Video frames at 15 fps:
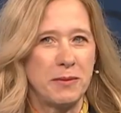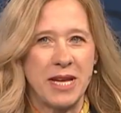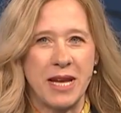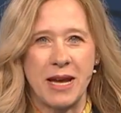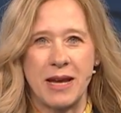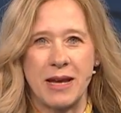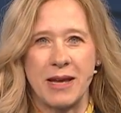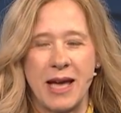
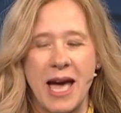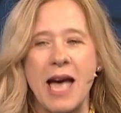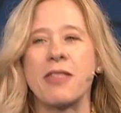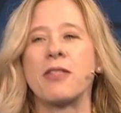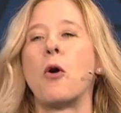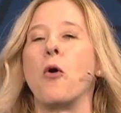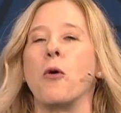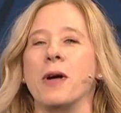mir,
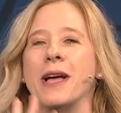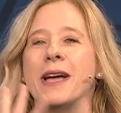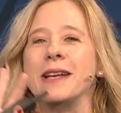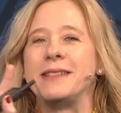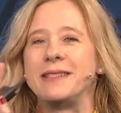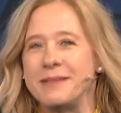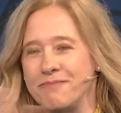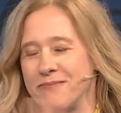ach so,
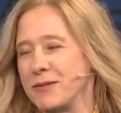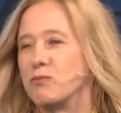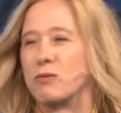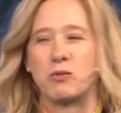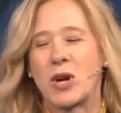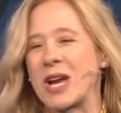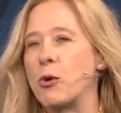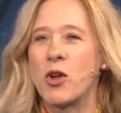
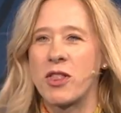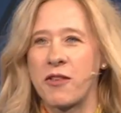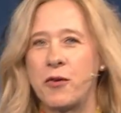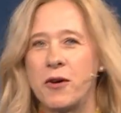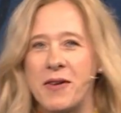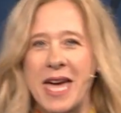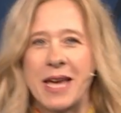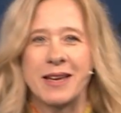kurz
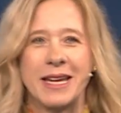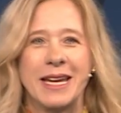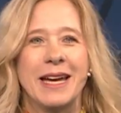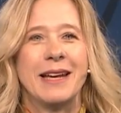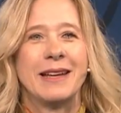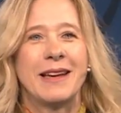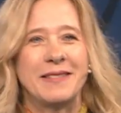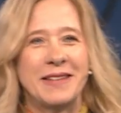vorweg,
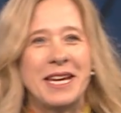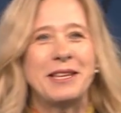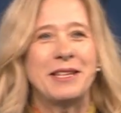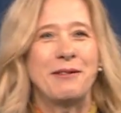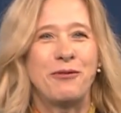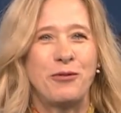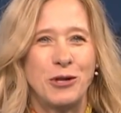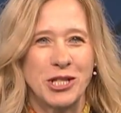dass ich
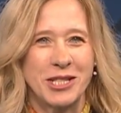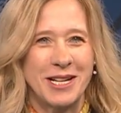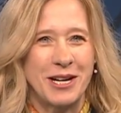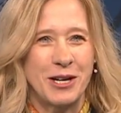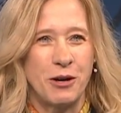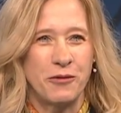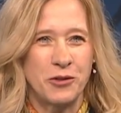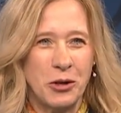den
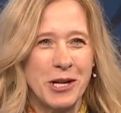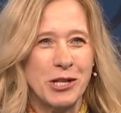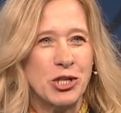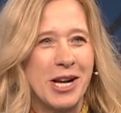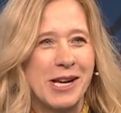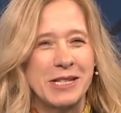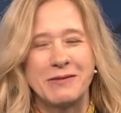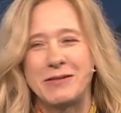Vortrag auf Deutsch
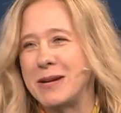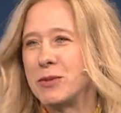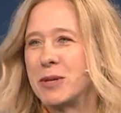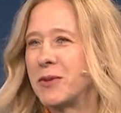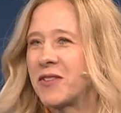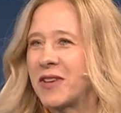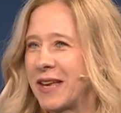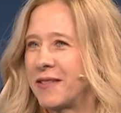halte, war mir
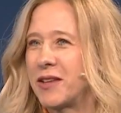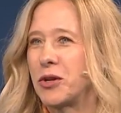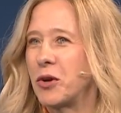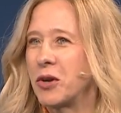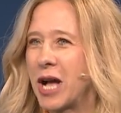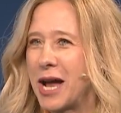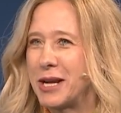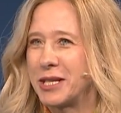bis gestern
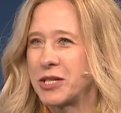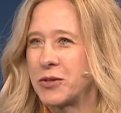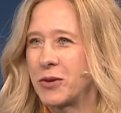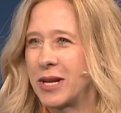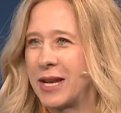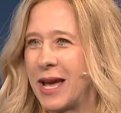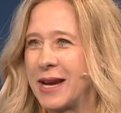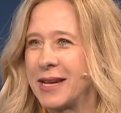noch gar nicht so
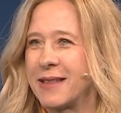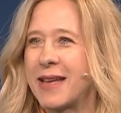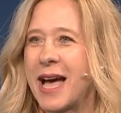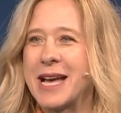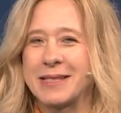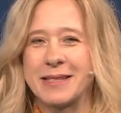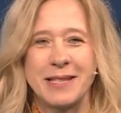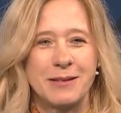klar. Jetzt
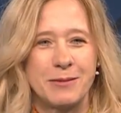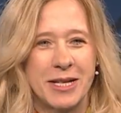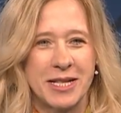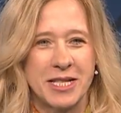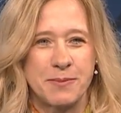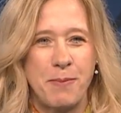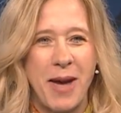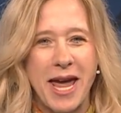heißt es aber,
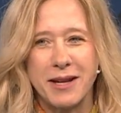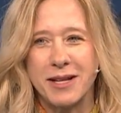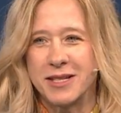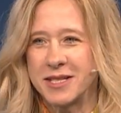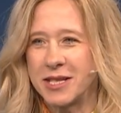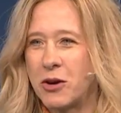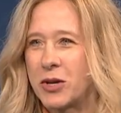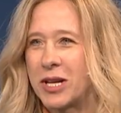das Panel
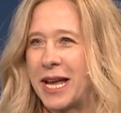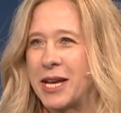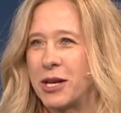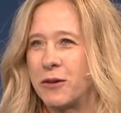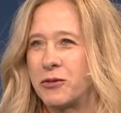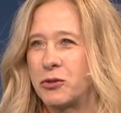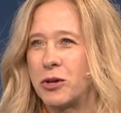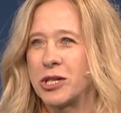ist auch gleich
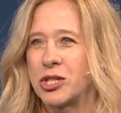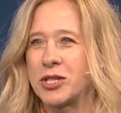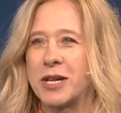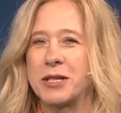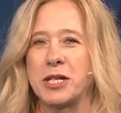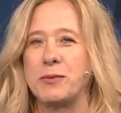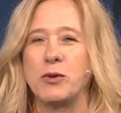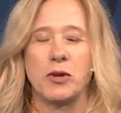auf Deutsch,
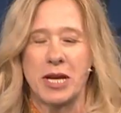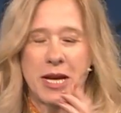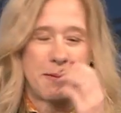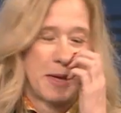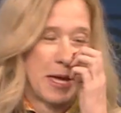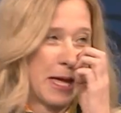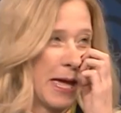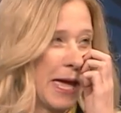dachte ich mir, okay.
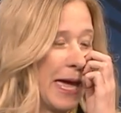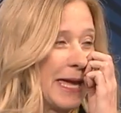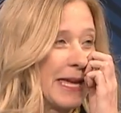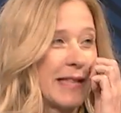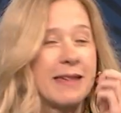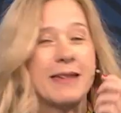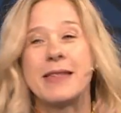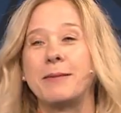
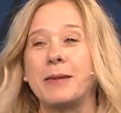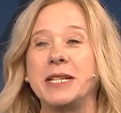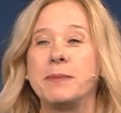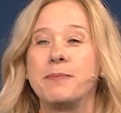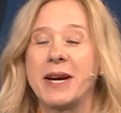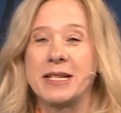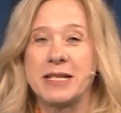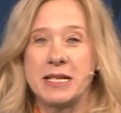Jetzt ist aber die
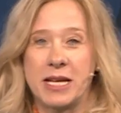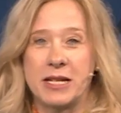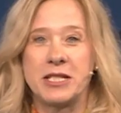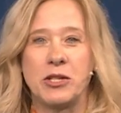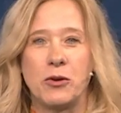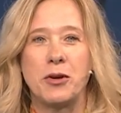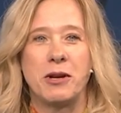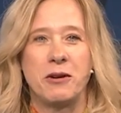
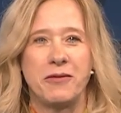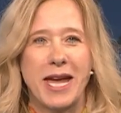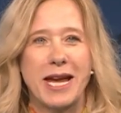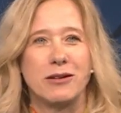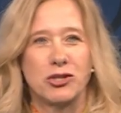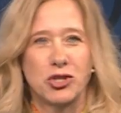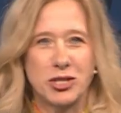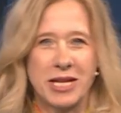Präsentation auf
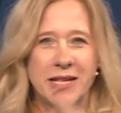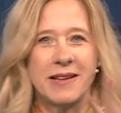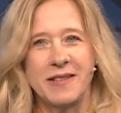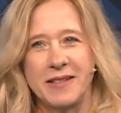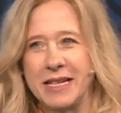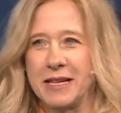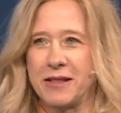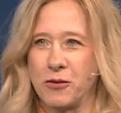Englisch, nicht,
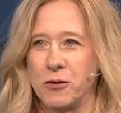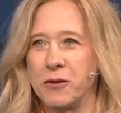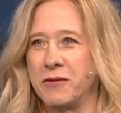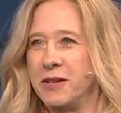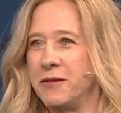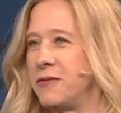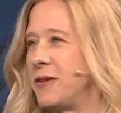dass ihr jetzt irgendwie